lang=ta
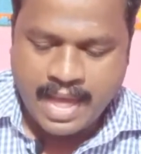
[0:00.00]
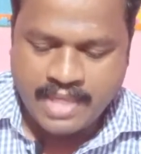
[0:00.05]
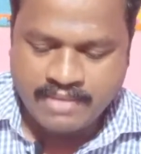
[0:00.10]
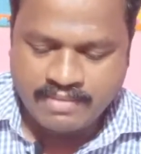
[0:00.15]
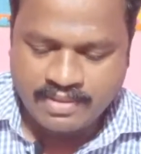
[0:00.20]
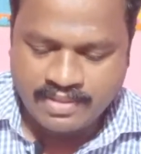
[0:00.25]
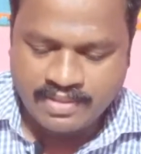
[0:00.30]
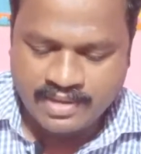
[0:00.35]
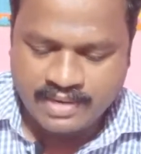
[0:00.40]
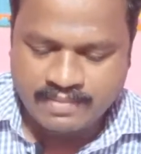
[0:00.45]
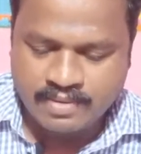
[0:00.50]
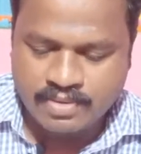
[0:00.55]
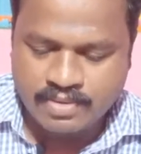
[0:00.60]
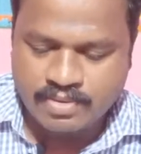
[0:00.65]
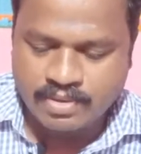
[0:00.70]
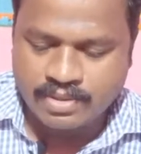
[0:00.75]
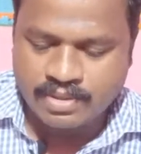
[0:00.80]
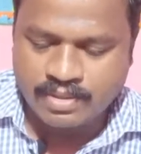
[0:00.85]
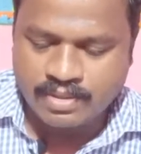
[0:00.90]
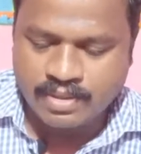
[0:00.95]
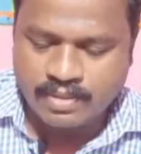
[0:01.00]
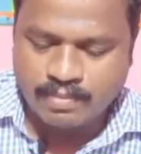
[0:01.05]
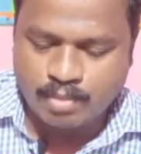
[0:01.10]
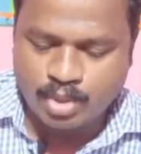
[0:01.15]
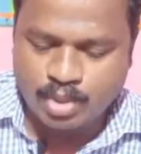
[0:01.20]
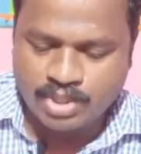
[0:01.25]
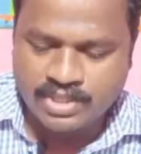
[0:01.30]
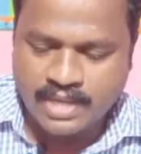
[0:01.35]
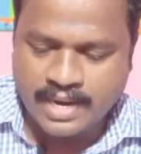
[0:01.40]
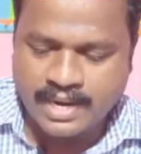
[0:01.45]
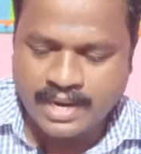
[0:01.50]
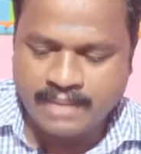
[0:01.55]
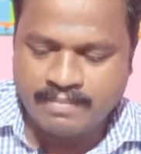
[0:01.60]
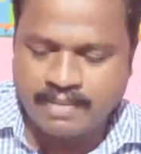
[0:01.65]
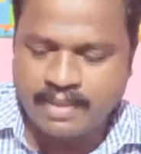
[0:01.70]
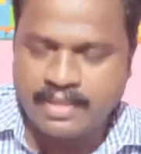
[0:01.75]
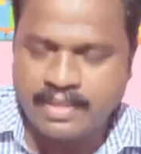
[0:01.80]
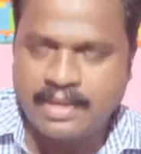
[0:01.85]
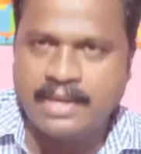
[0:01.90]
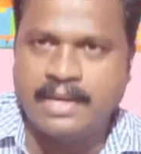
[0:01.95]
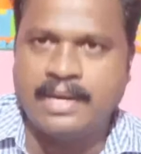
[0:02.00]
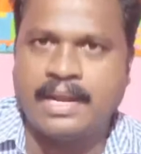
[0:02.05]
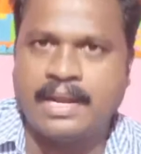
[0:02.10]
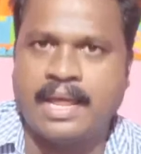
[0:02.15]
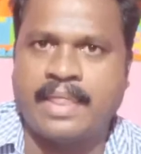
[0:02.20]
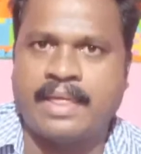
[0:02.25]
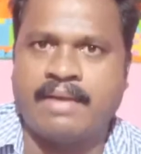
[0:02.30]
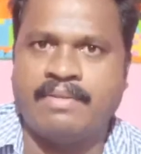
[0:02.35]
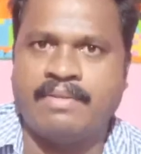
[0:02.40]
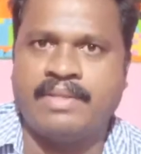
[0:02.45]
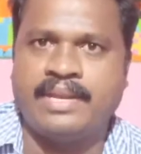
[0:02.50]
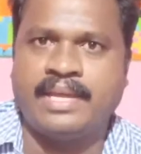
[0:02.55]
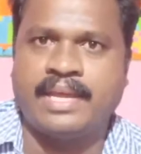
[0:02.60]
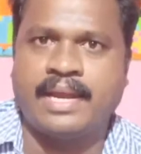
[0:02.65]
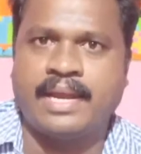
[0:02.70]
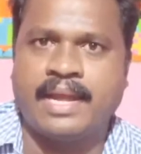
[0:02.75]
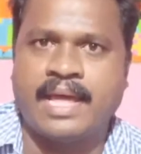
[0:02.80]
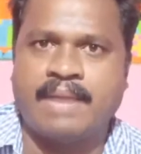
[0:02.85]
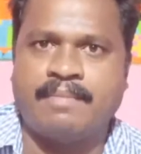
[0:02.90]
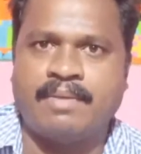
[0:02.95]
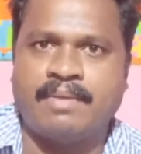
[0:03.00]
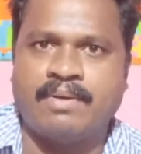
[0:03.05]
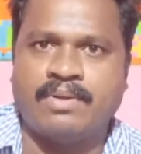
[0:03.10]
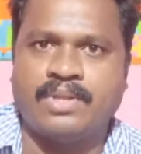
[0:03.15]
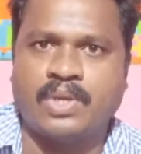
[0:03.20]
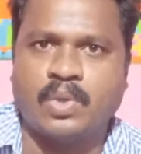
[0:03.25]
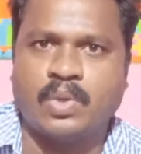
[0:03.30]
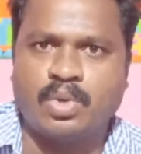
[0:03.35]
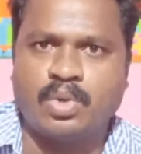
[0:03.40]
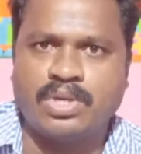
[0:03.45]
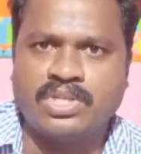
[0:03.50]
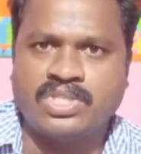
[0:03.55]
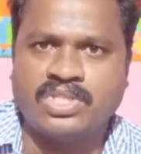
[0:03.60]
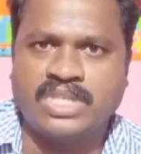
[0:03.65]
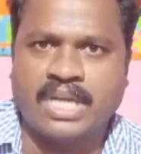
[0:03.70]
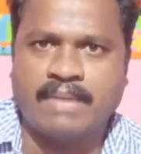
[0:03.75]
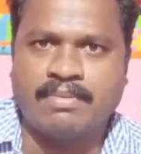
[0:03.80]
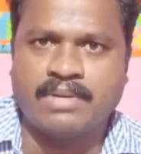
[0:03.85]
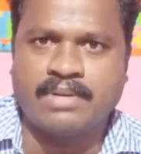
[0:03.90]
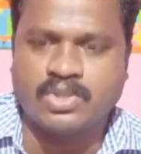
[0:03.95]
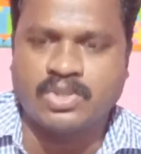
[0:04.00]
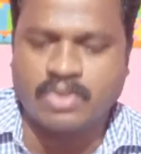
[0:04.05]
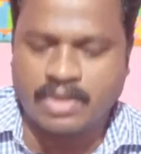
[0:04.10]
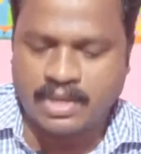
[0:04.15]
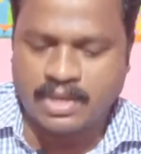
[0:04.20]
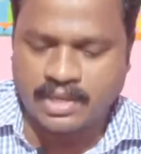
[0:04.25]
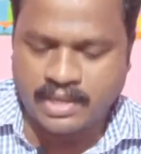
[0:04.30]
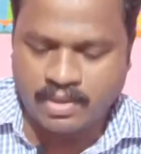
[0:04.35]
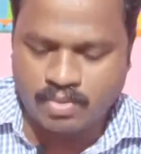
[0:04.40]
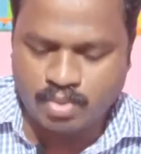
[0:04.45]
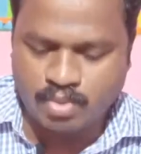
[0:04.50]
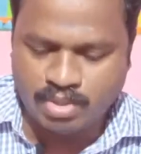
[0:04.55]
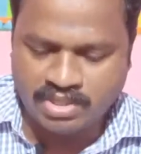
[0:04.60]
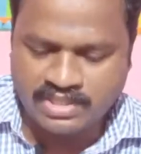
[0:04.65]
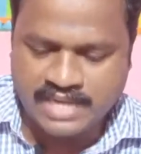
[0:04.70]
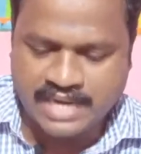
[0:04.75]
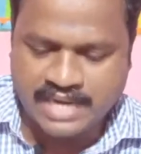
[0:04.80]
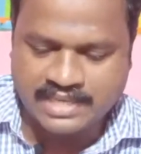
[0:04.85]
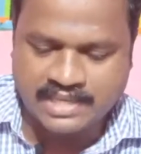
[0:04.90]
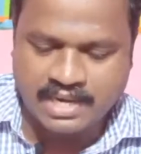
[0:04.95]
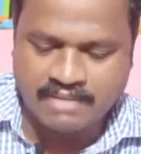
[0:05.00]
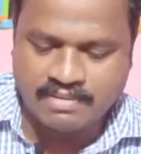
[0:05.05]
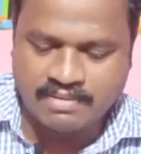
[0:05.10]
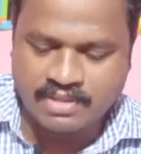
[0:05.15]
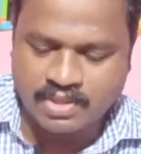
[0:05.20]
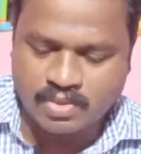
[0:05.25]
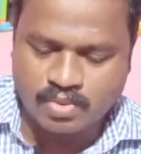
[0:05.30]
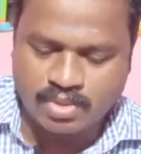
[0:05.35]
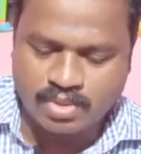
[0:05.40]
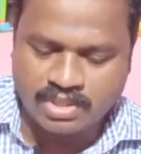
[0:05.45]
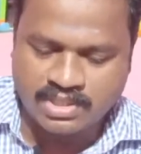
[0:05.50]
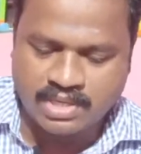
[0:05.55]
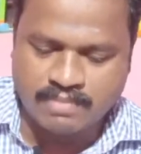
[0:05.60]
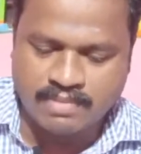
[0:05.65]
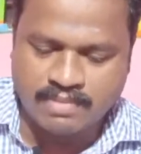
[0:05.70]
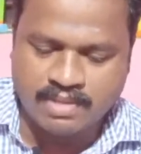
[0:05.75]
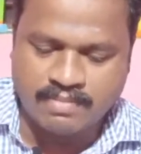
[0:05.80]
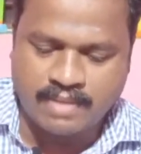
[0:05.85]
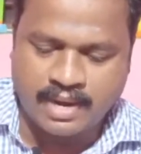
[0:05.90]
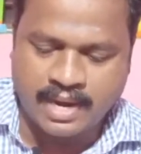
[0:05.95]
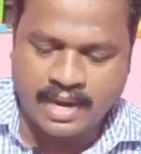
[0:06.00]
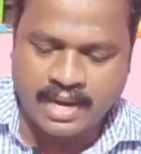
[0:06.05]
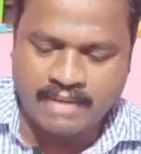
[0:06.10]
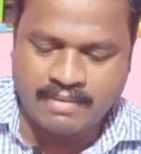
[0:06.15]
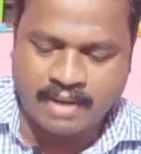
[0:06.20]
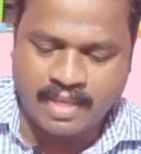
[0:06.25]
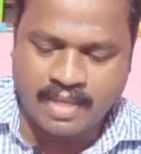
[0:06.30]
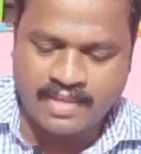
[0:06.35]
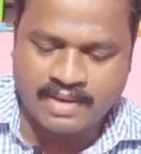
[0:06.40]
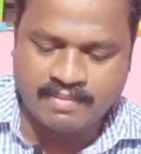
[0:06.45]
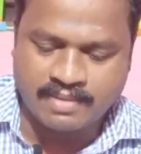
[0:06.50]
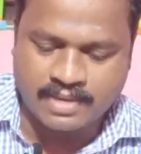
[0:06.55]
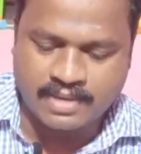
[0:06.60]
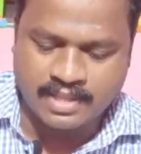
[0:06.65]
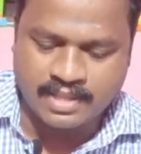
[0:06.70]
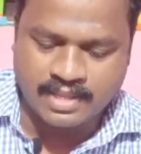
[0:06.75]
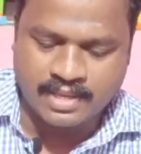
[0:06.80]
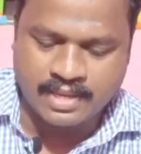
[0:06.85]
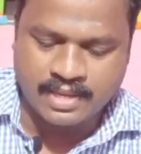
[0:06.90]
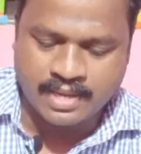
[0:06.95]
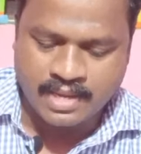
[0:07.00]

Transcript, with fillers: அது வந்து நமக்கு வந்து முழுசான பதில் அதாவது நீங்கள் எல்லாருமே வந்து குறிஞ்சி அப்படின்னு சொல்கிறீங்க குறிஞ்சி ஆக்சுவலாக வந்து குறிஞ்சி என்பது மலையில் வராது நமக்கு அது